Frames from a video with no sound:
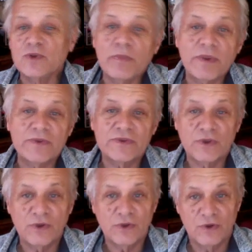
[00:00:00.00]

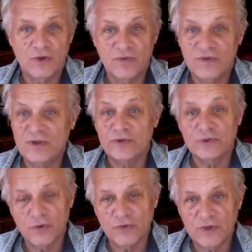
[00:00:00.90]
penseur, euh,
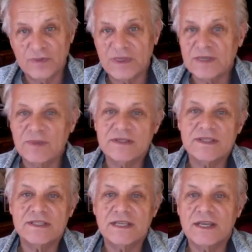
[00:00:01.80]
philosophe et
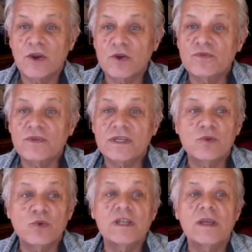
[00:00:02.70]
mathématicien Gottfried
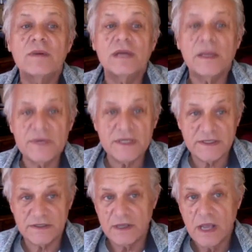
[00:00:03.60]
William
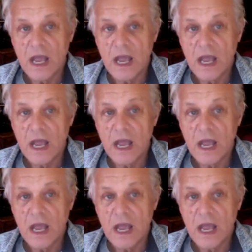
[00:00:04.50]
Leibniz